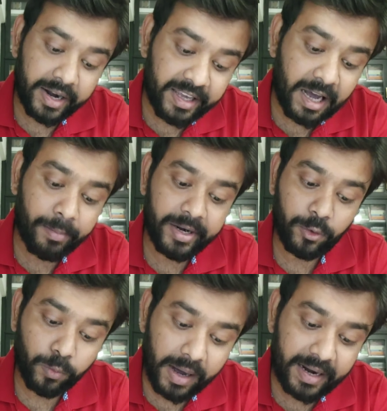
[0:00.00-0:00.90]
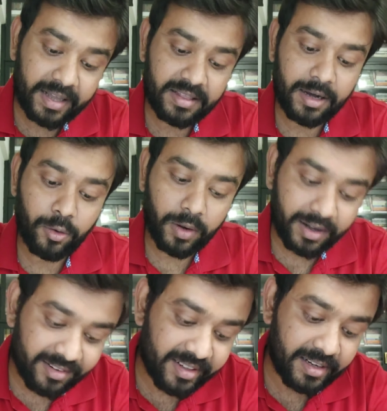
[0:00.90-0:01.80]
हड़िया में डूबा रहता हो
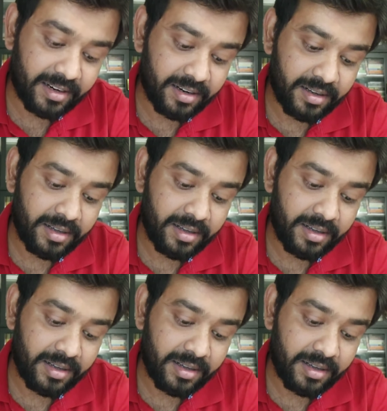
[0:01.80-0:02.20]
अक्सर